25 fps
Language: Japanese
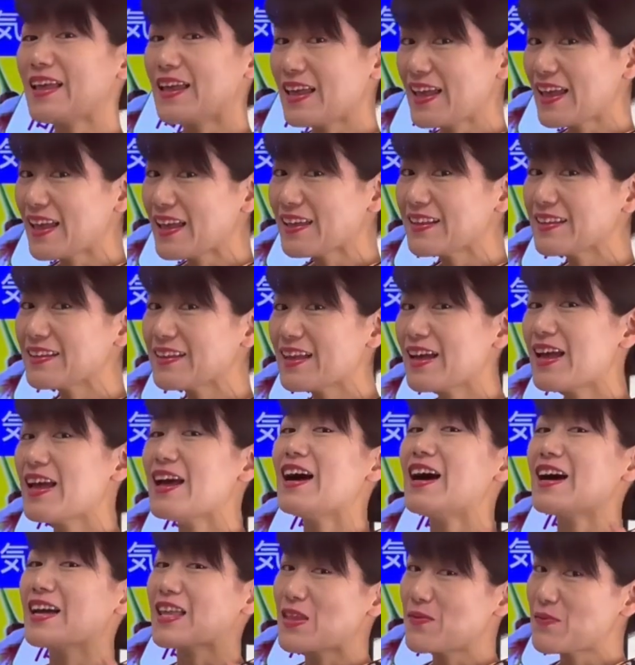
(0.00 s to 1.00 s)
え
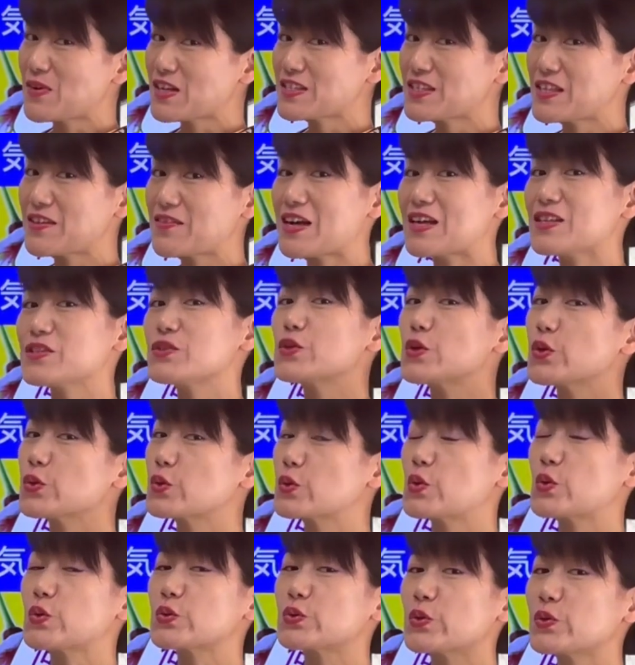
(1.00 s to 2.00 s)
明けましてはちょっ
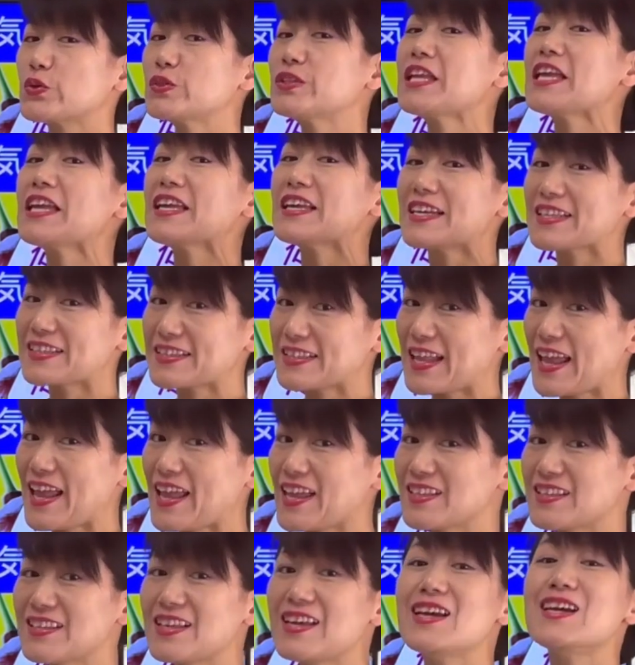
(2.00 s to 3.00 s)
と遅くないかっ
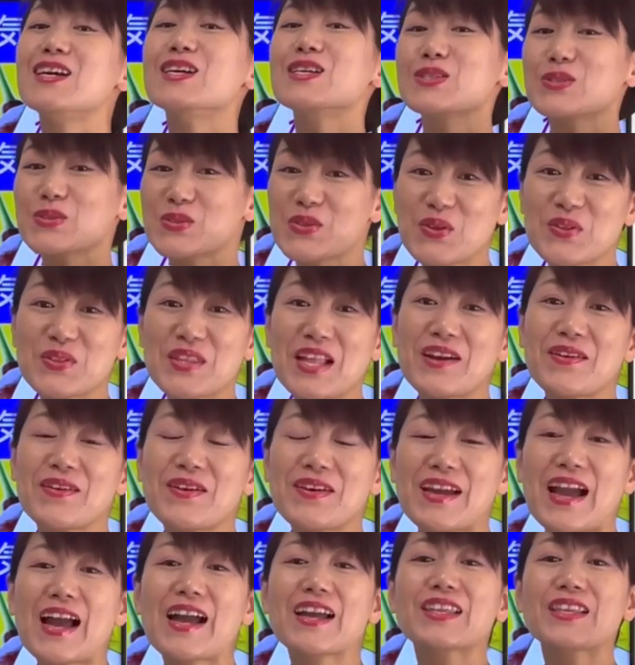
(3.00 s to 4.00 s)
てそんな
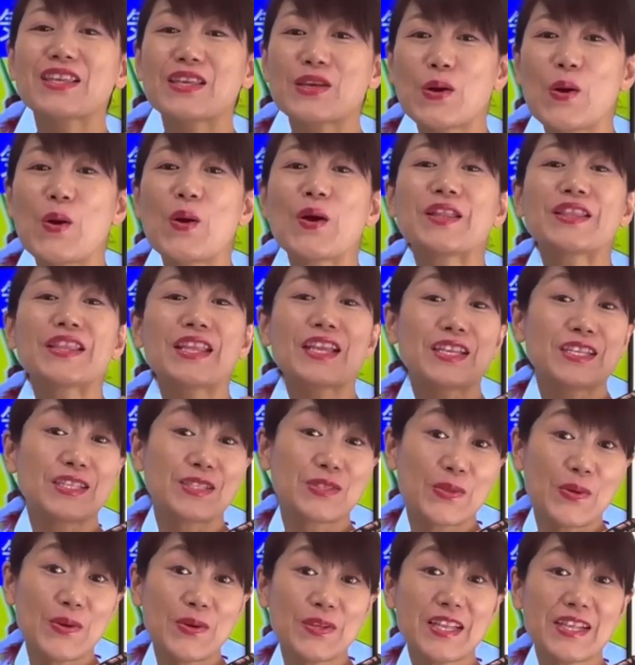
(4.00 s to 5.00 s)
声が聞こえてき
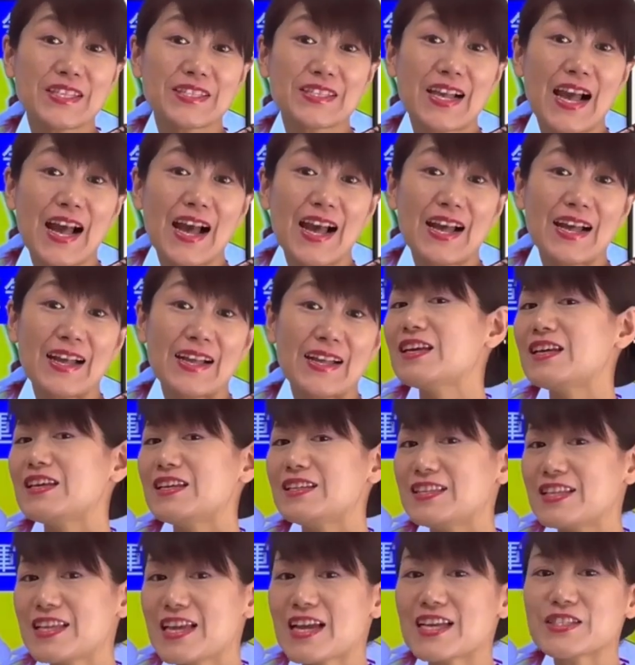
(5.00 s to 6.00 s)
そうですが
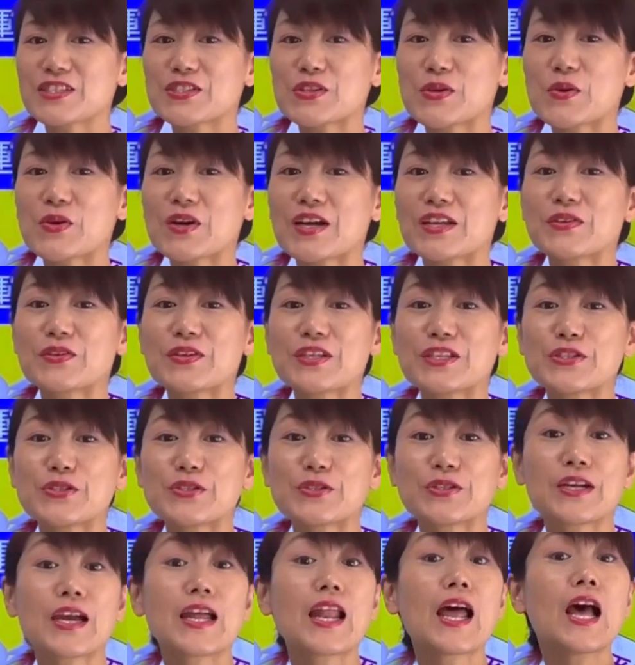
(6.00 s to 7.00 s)
2月4日の立
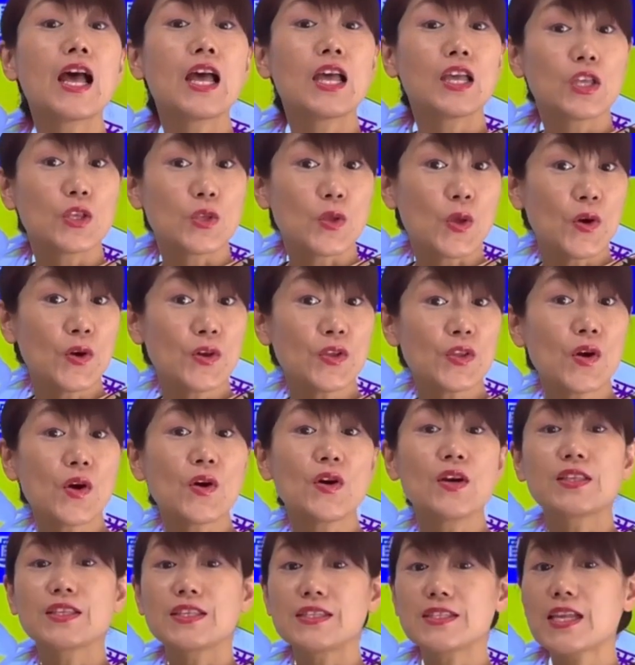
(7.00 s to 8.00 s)
春からいよい
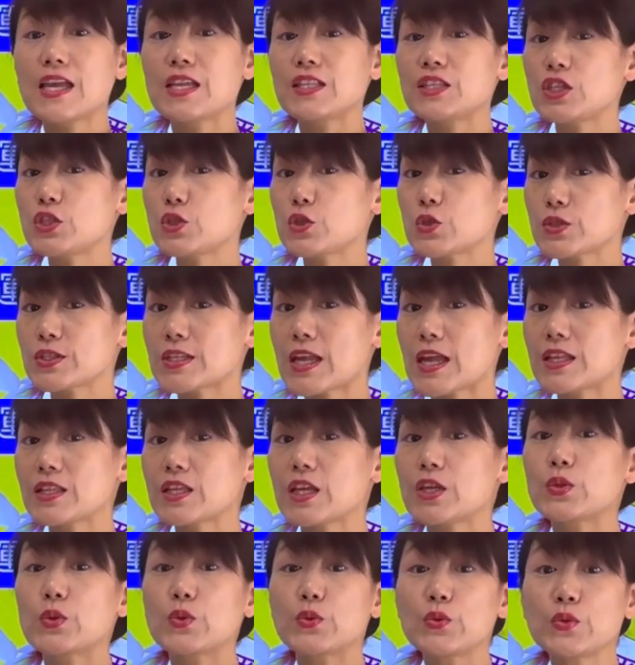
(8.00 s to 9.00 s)
よ2023
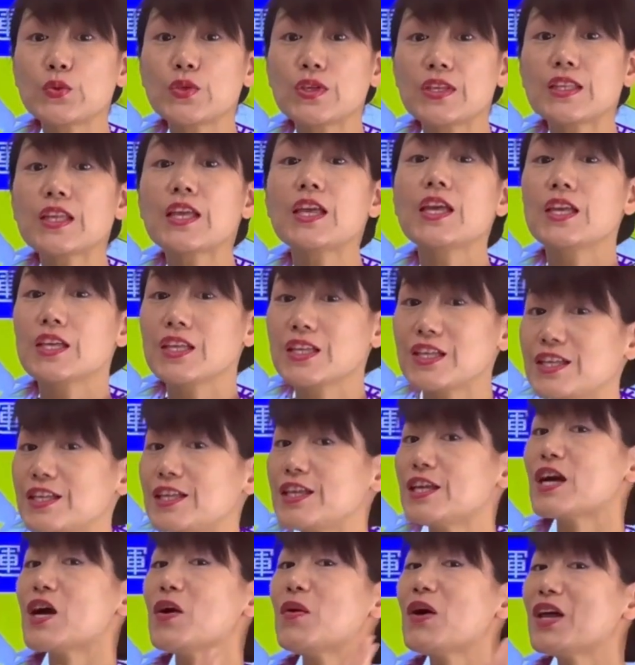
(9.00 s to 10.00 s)
年の運気に切
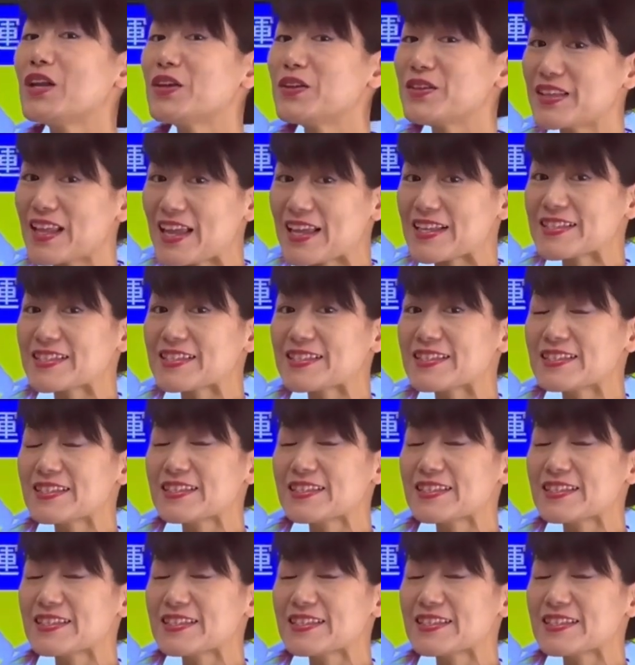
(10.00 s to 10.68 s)
り替わるんです